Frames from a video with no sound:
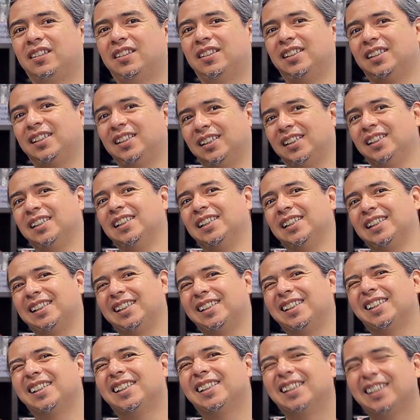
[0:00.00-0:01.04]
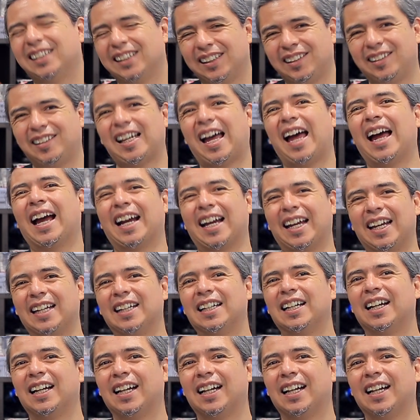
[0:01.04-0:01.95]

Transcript: Sage Scott. Sage,